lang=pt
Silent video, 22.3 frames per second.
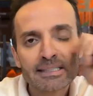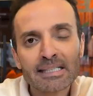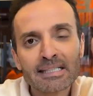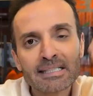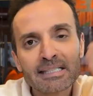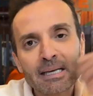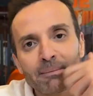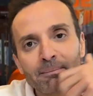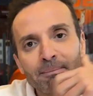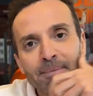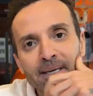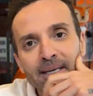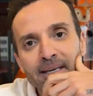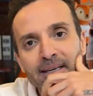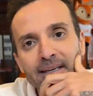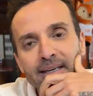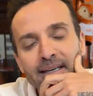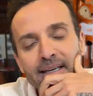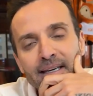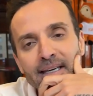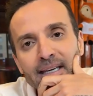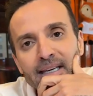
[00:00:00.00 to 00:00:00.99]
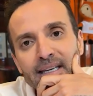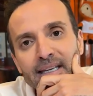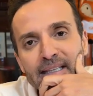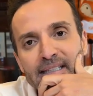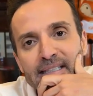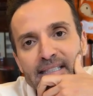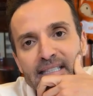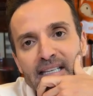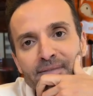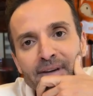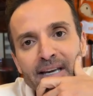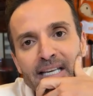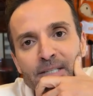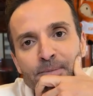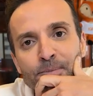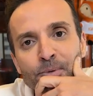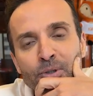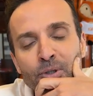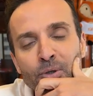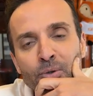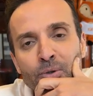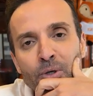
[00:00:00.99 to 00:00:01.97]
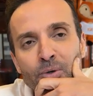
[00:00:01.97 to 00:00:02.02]
sem saber se ele vai
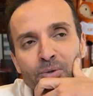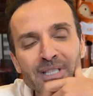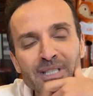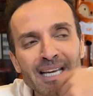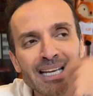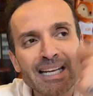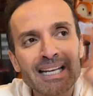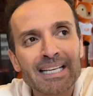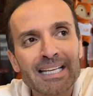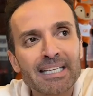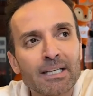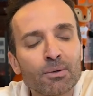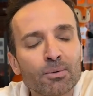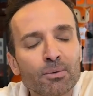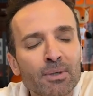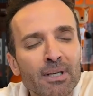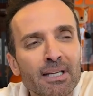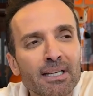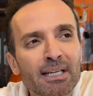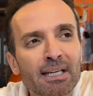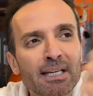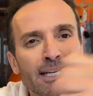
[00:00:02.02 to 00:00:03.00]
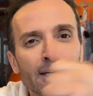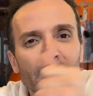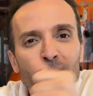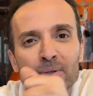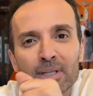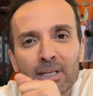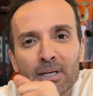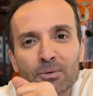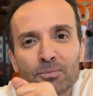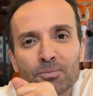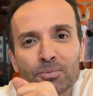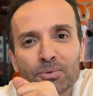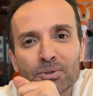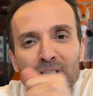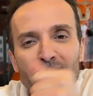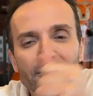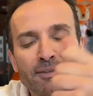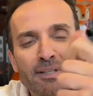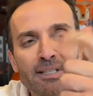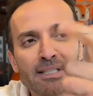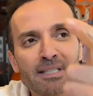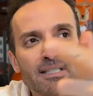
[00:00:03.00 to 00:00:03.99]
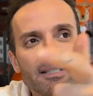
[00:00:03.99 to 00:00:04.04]
responder ou não, se era aquilo que ele queria ou não. Muitas
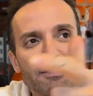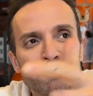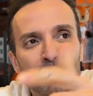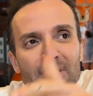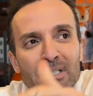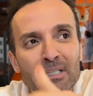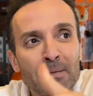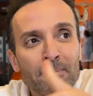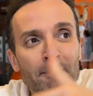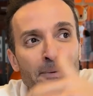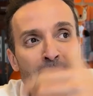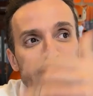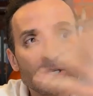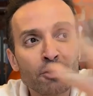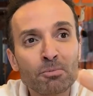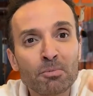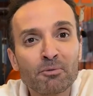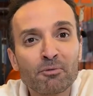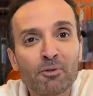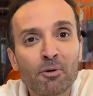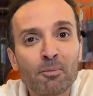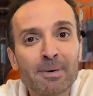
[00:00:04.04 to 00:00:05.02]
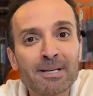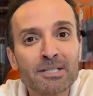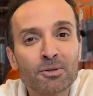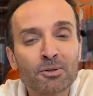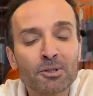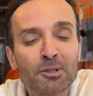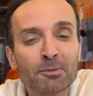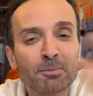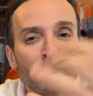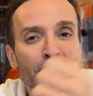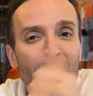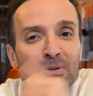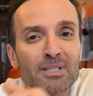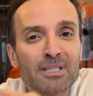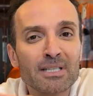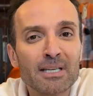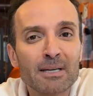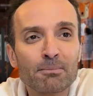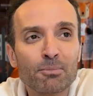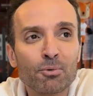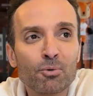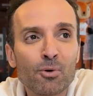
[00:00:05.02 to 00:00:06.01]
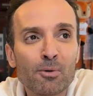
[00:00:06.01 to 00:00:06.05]
vezes você está passando uma informação que para você
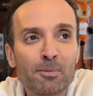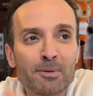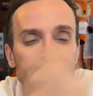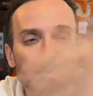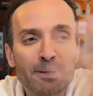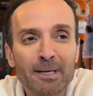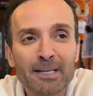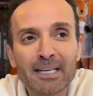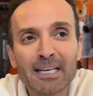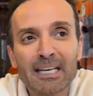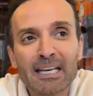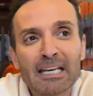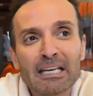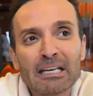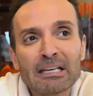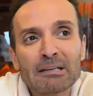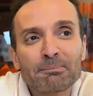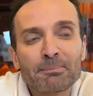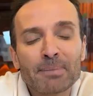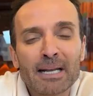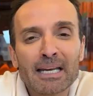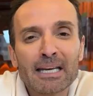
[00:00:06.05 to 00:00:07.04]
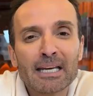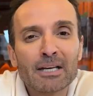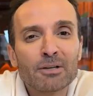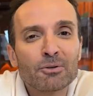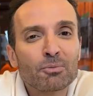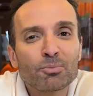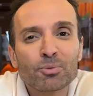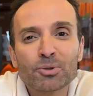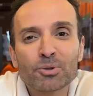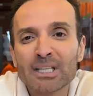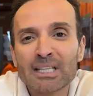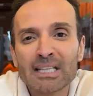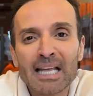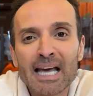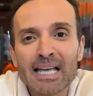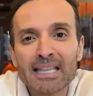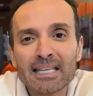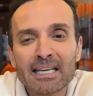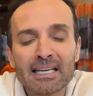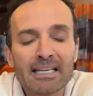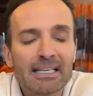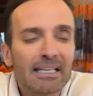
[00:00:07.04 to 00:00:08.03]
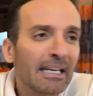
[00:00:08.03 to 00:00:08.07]
é boa, mas para ele, ele não muda
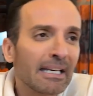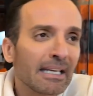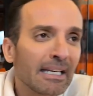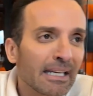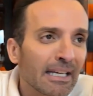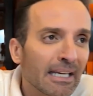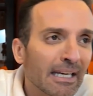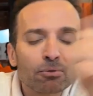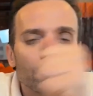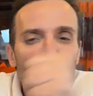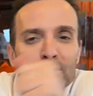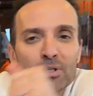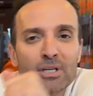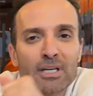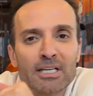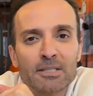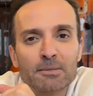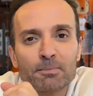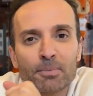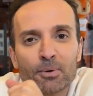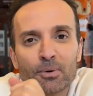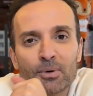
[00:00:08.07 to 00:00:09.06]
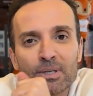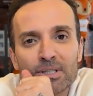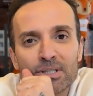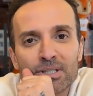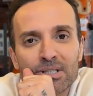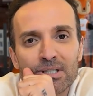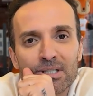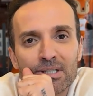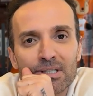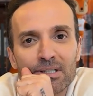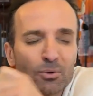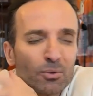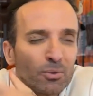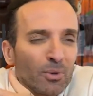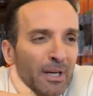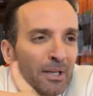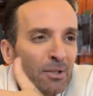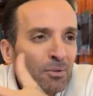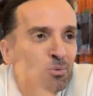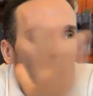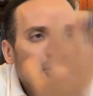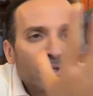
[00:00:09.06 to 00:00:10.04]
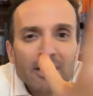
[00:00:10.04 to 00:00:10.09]
nada, ele não te responde. Quando o
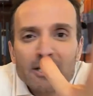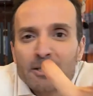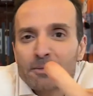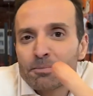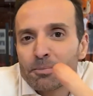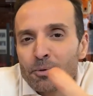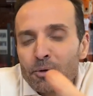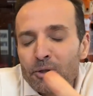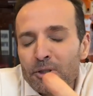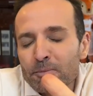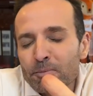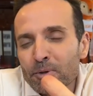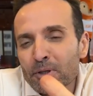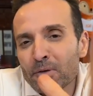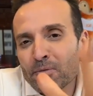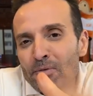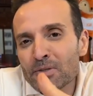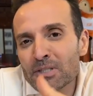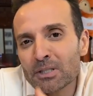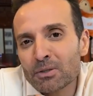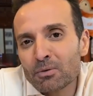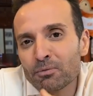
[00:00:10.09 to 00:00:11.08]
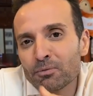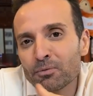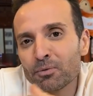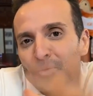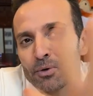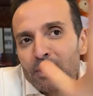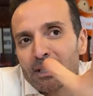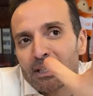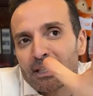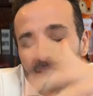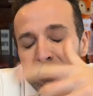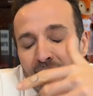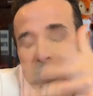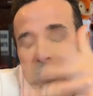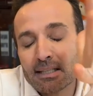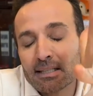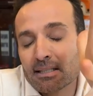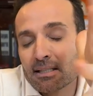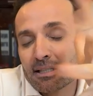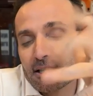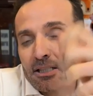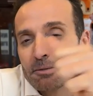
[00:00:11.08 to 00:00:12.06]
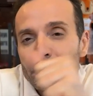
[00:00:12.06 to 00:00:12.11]
cliente não te responde, é porque você não foi
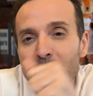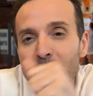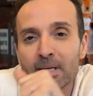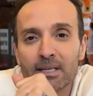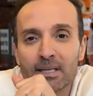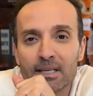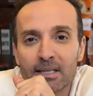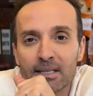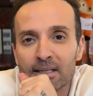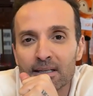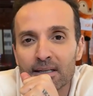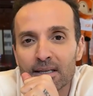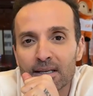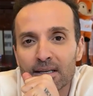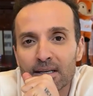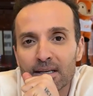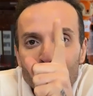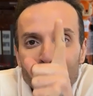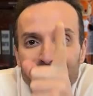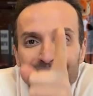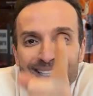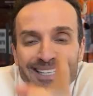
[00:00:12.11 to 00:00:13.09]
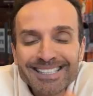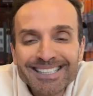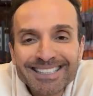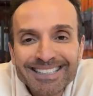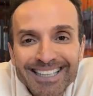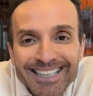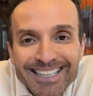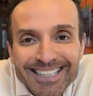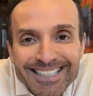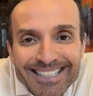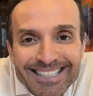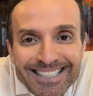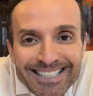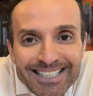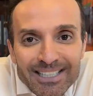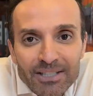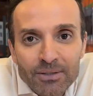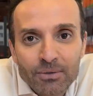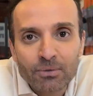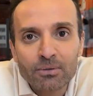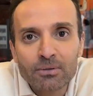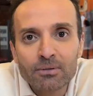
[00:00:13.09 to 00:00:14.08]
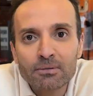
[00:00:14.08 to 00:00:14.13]
interessante para ele. Não seja
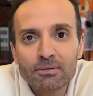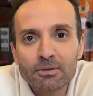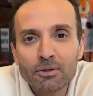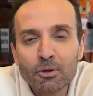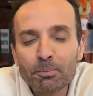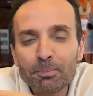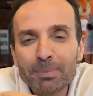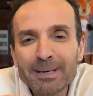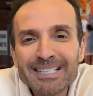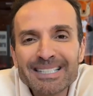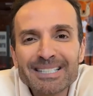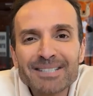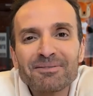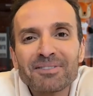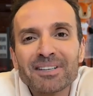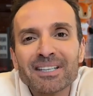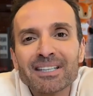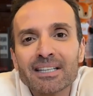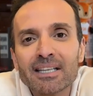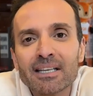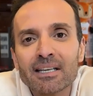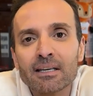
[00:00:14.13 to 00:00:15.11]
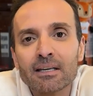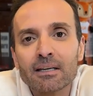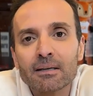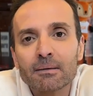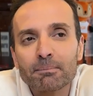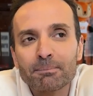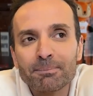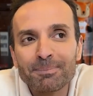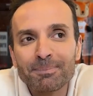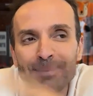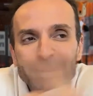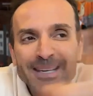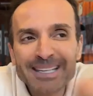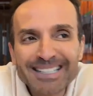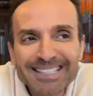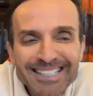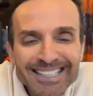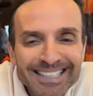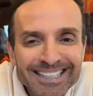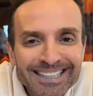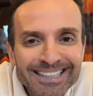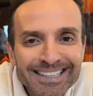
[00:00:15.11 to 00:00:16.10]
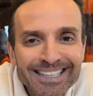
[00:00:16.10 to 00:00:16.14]
interesseiro, não pense em vender, pense
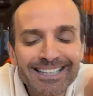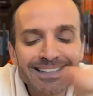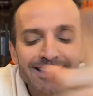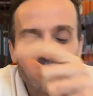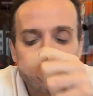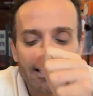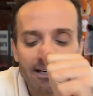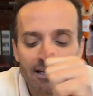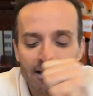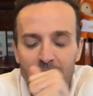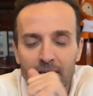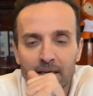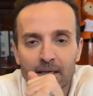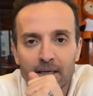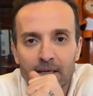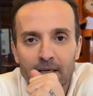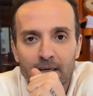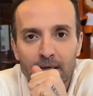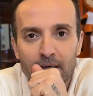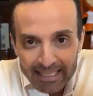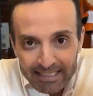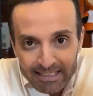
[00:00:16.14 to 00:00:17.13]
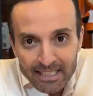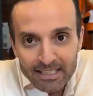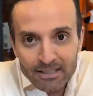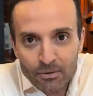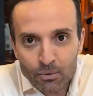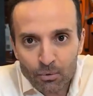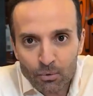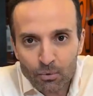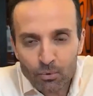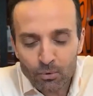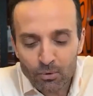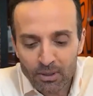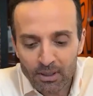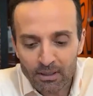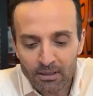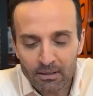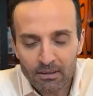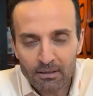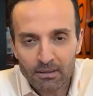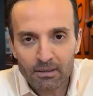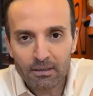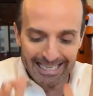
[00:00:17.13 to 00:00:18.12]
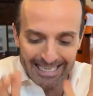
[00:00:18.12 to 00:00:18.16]
em entender. Essa é a estrutura.
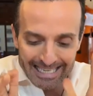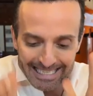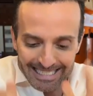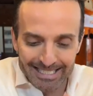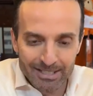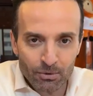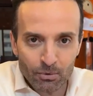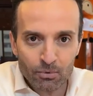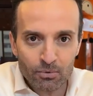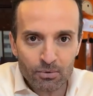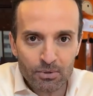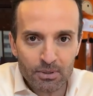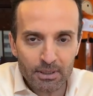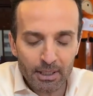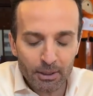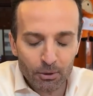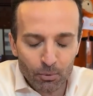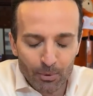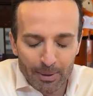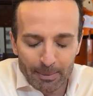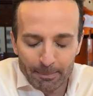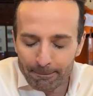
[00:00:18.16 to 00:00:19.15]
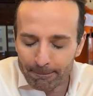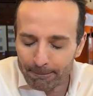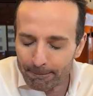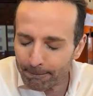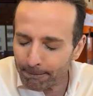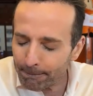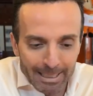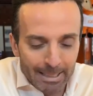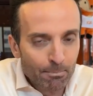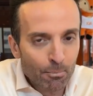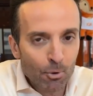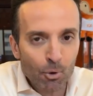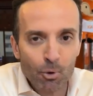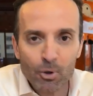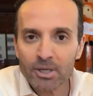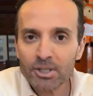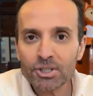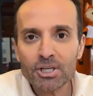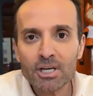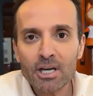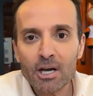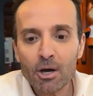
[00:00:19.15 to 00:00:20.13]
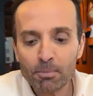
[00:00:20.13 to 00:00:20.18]
Esse conceito é
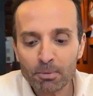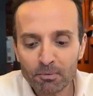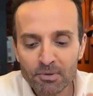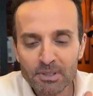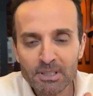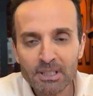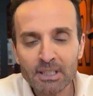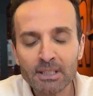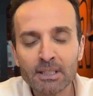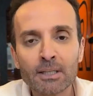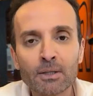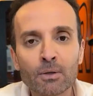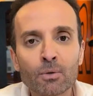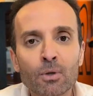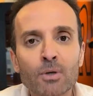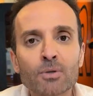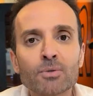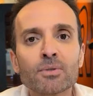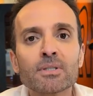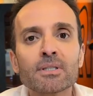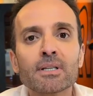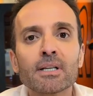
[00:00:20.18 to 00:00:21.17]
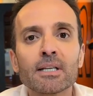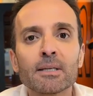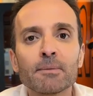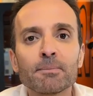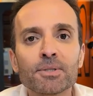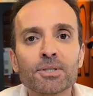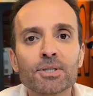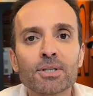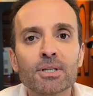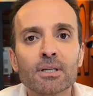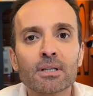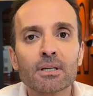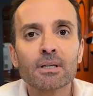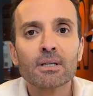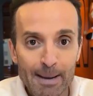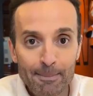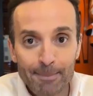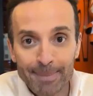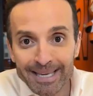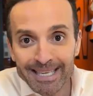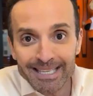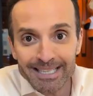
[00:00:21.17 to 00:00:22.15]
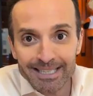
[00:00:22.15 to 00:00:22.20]
primordial para você entender o nosso script.
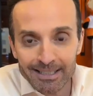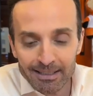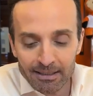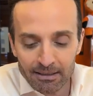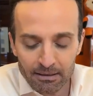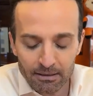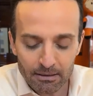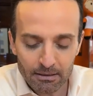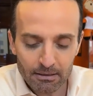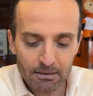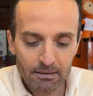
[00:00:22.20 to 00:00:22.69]
Amanhã